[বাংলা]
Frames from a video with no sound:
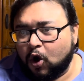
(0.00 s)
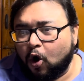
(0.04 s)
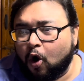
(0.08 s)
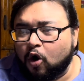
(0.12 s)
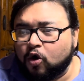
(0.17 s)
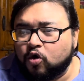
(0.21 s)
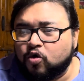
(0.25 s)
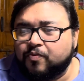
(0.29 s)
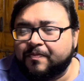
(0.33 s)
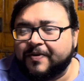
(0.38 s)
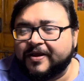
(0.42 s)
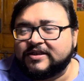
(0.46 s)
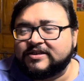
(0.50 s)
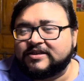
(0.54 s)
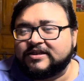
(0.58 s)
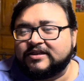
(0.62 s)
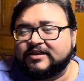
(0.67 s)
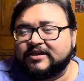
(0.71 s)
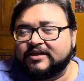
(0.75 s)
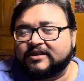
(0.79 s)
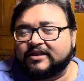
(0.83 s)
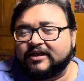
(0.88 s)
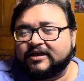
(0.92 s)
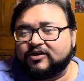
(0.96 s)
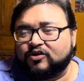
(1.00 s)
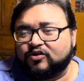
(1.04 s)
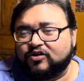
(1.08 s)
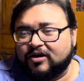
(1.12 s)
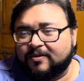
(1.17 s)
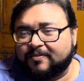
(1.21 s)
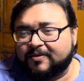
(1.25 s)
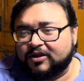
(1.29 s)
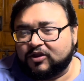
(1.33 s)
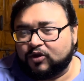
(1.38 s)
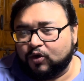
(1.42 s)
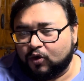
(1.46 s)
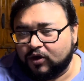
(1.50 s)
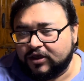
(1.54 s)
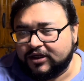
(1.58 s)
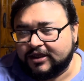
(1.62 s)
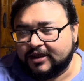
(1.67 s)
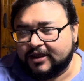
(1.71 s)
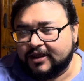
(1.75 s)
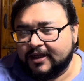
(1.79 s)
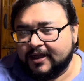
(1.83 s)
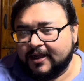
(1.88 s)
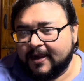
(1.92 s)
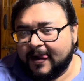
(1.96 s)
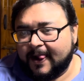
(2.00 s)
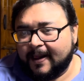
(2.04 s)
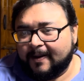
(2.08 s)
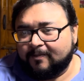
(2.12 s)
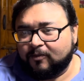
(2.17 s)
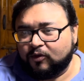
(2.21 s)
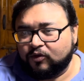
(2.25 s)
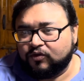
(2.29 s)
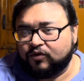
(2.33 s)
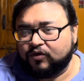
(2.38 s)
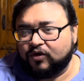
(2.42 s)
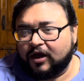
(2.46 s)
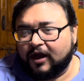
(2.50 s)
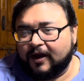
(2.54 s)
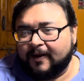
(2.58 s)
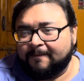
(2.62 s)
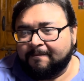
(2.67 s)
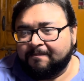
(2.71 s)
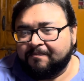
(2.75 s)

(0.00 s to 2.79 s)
অকুপেন্সির দিক থেকে যদি আমরা ধরি বন্ধুরা